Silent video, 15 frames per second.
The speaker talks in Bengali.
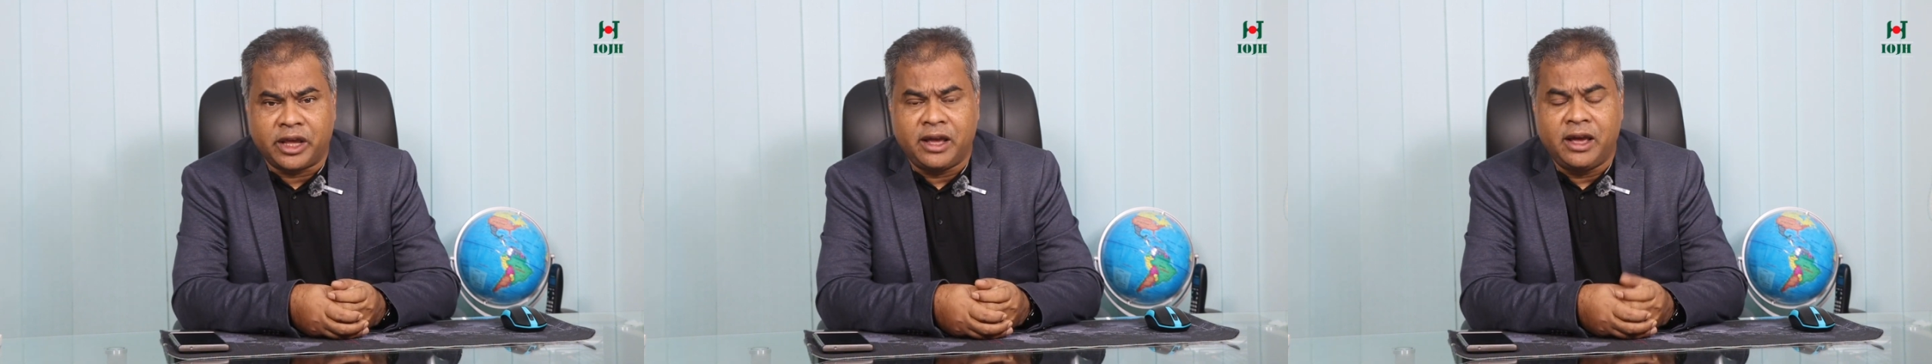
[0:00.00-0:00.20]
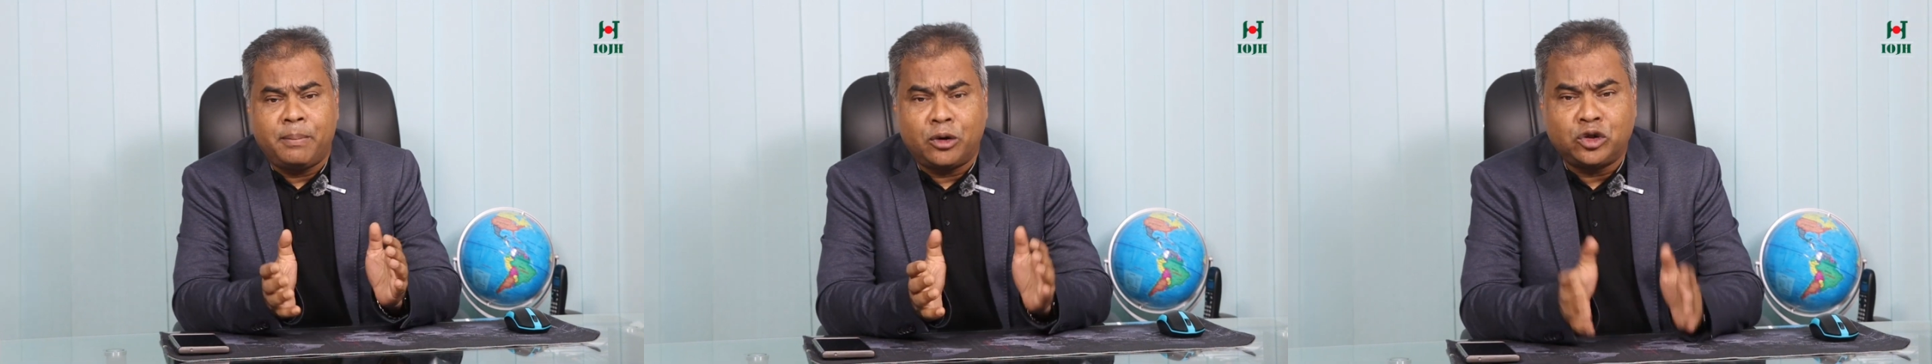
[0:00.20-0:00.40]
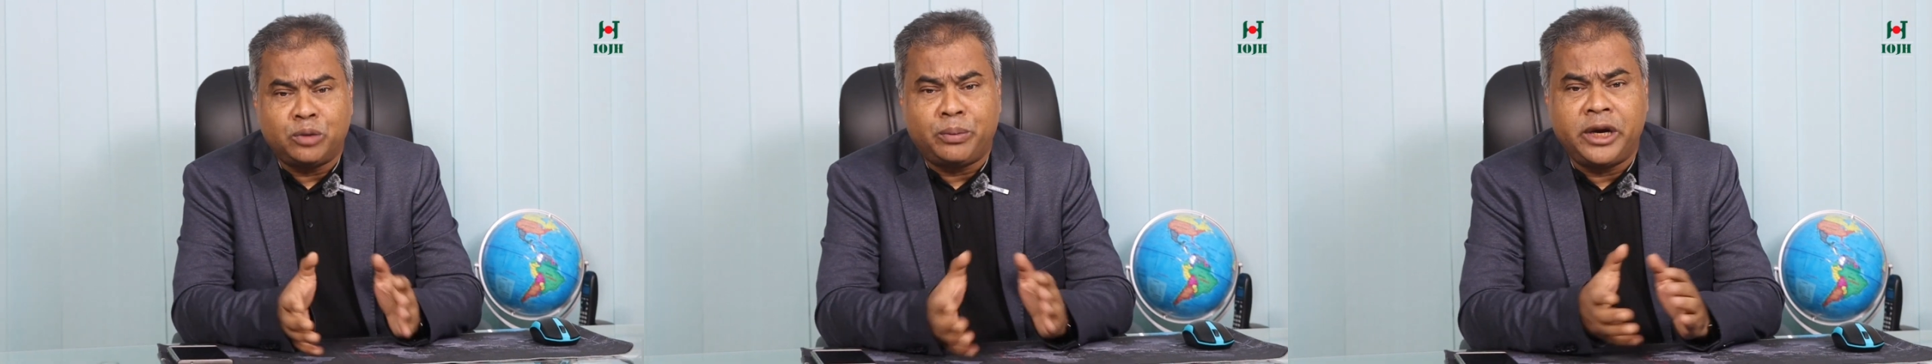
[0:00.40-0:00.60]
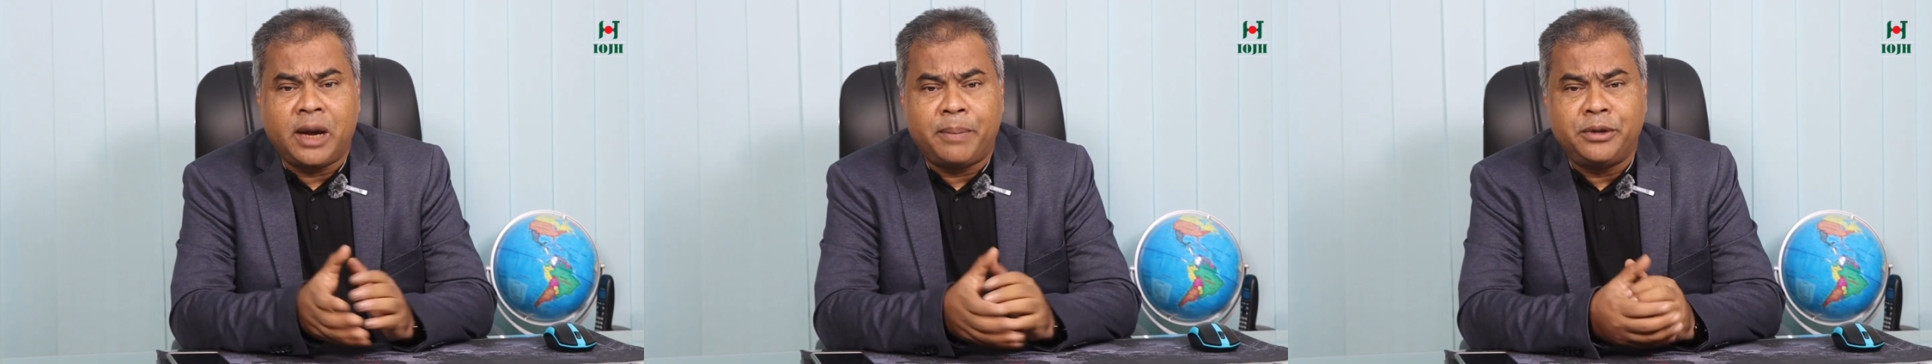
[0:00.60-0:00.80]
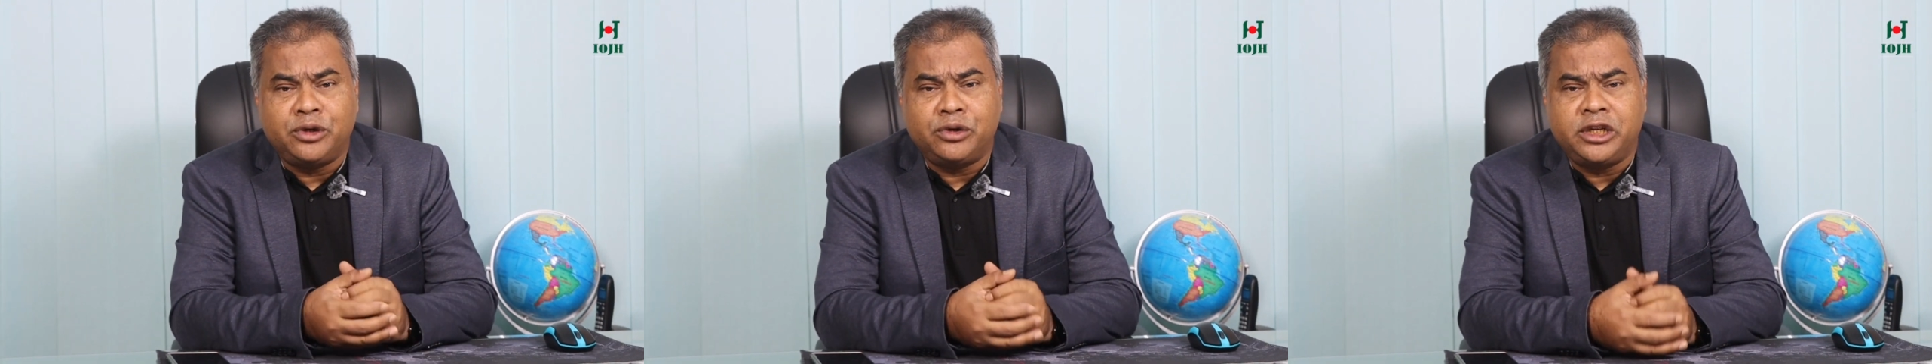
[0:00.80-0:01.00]
আর বর্তমানে আপনি
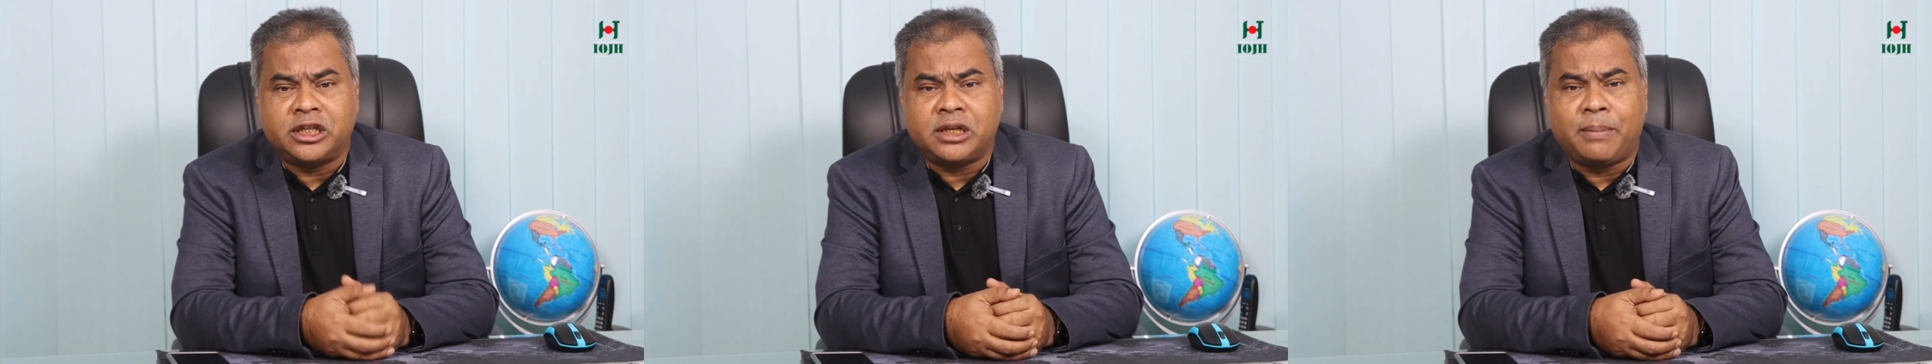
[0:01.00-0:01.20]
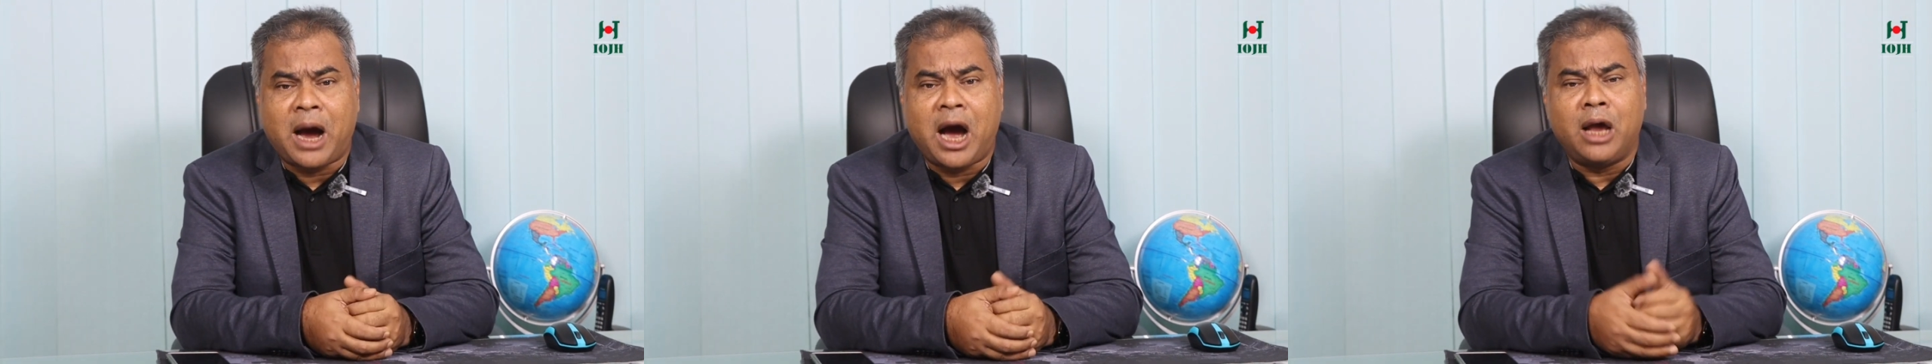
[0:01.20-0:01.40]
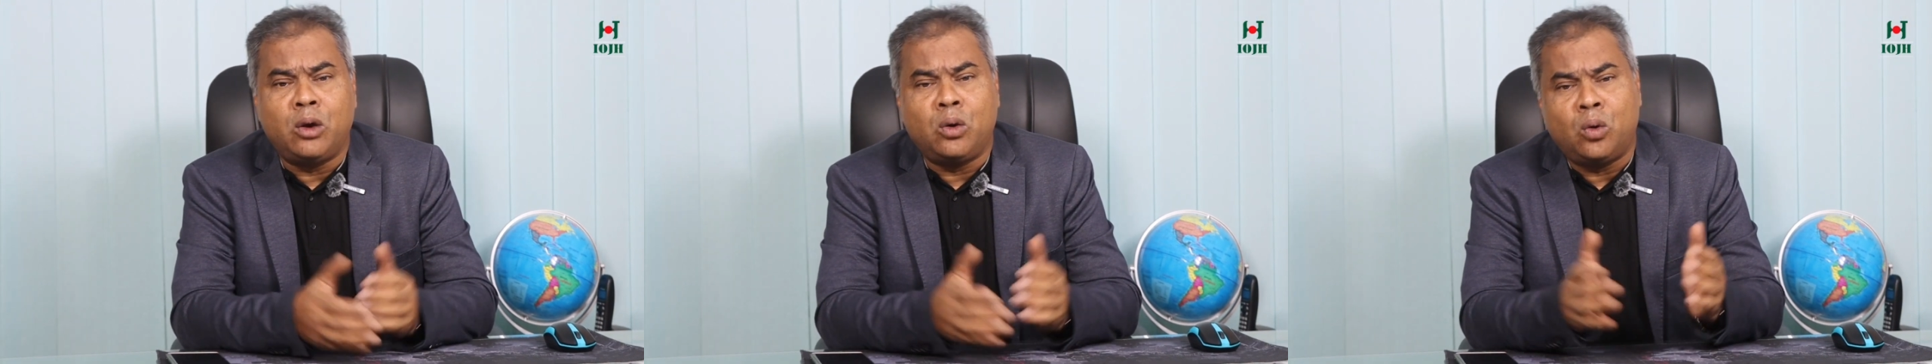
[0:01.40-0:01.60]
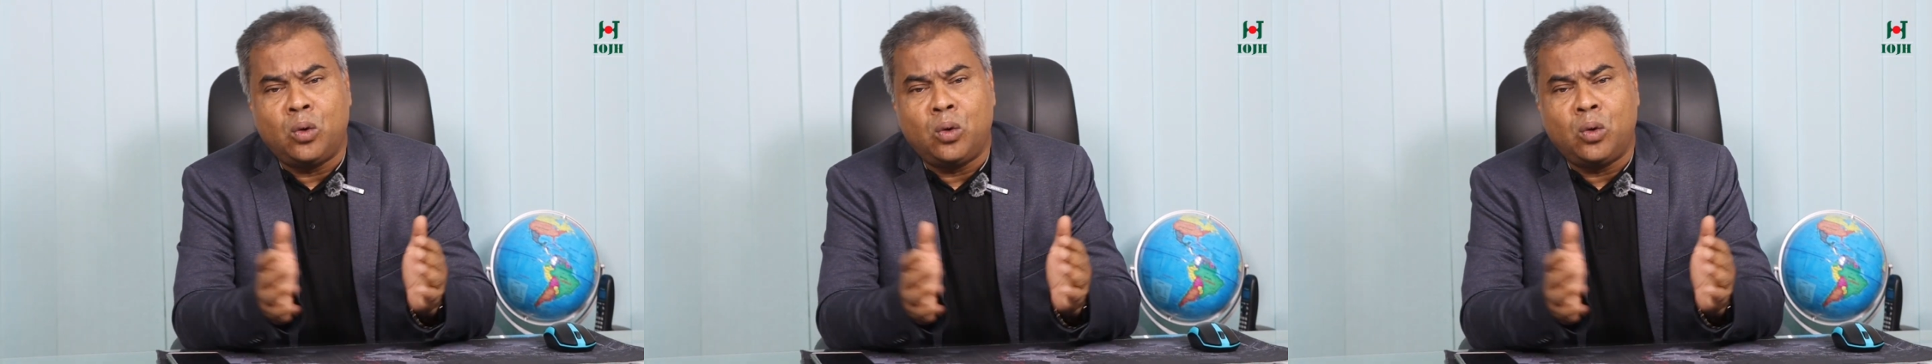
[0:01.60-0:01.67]
যদি একটা ভালো